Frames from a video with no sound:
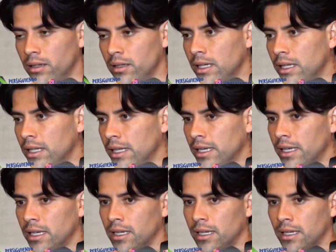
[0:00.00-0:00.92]
La verdad es
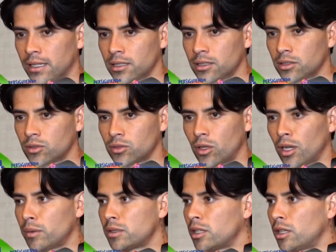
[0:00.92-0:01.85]
que
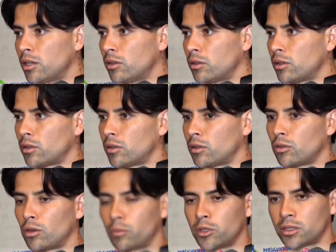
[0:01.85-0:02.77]
solamente lo, no
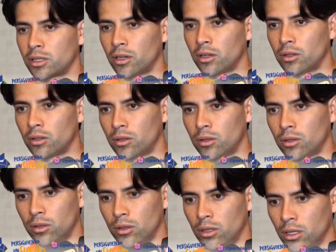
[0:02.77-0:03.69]
nos hemos
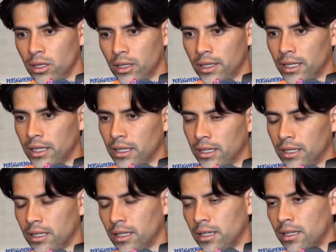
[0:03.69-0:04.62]
estado
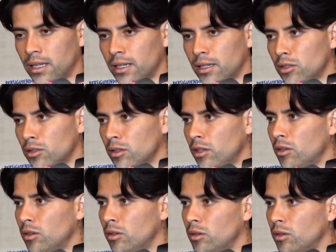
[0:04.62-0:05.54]
eh, encargando de ver
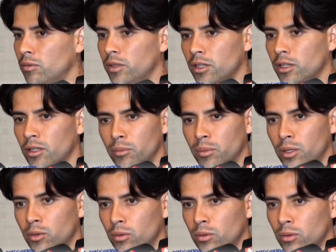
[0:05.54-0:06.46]
los videos de
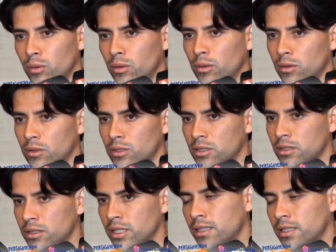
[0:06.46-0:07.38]
Perú
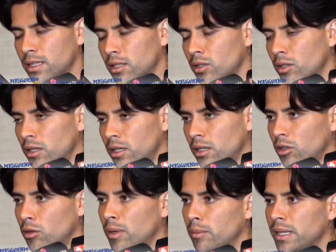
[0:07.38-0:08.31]
ya estando ahora en
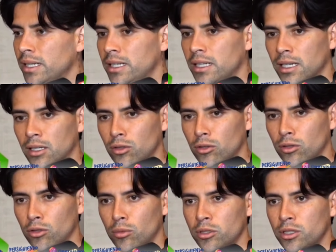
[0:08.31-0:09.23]
Copa América, no,
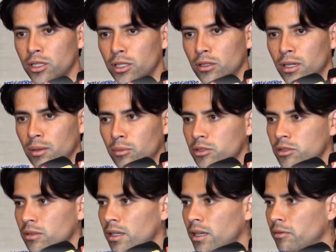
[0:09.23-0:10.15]
no, hemos tenido la
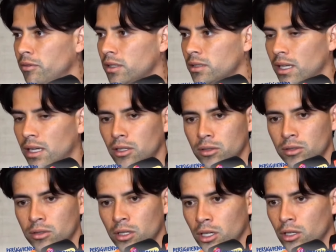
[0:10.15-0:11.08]
posibilidad de
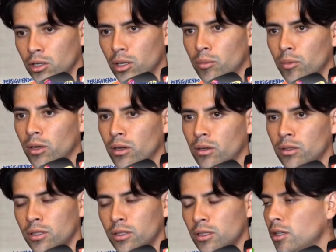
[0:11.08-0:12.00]
enfrentarnos, no
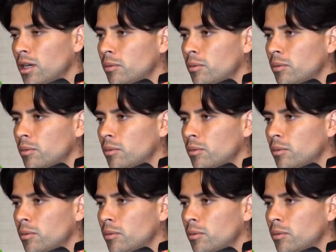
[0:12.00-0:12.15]
hemos tenido